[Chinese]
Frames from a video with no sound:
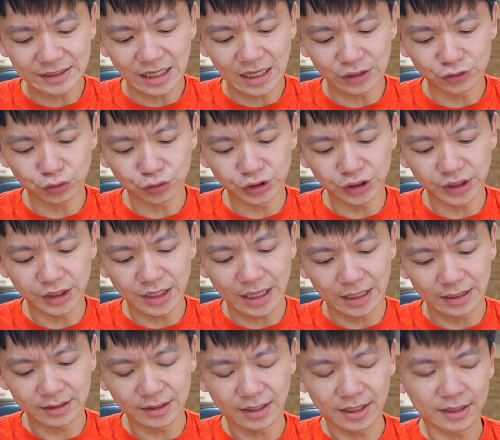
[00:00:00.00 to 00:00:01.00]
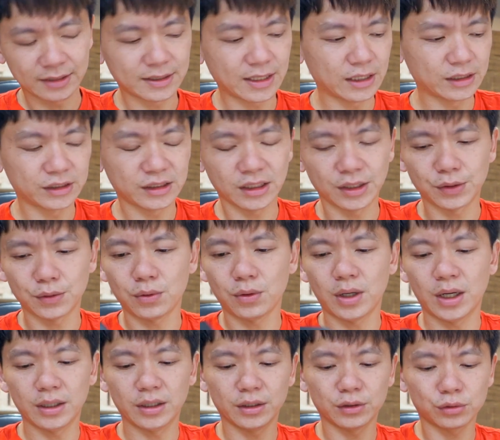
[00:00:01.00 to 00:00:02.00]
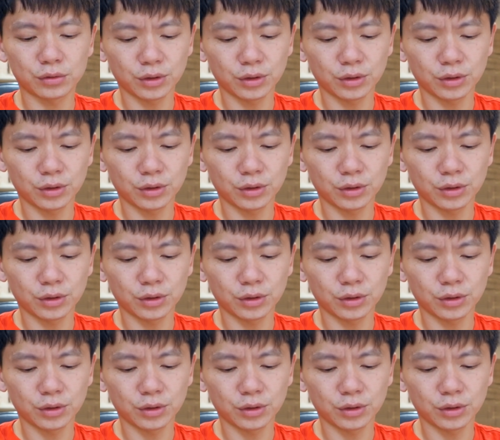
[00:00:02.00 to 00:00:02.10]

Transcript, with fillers: 差就已经两两三千块的，